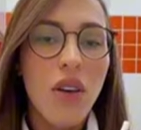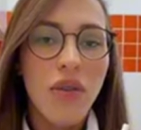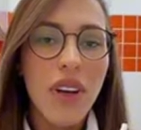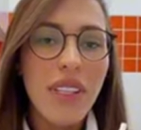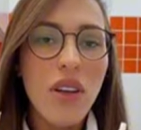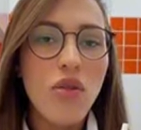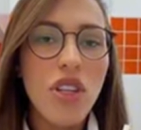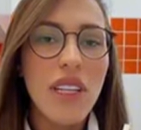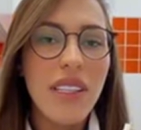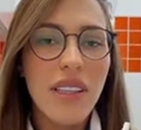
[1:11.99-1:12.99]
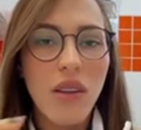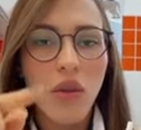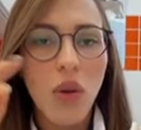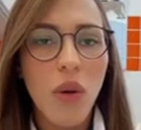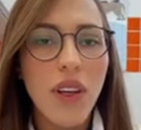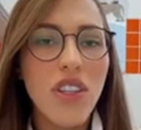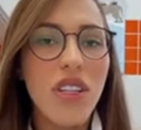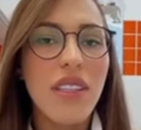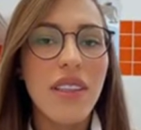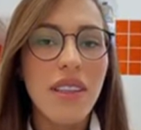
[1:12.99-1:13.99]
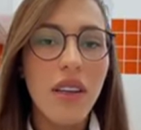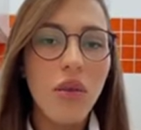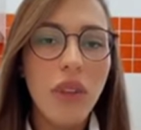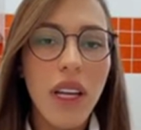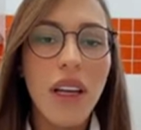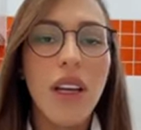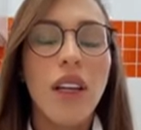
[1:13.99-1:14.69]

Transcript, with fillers: fazer a utilização com a higienização, né?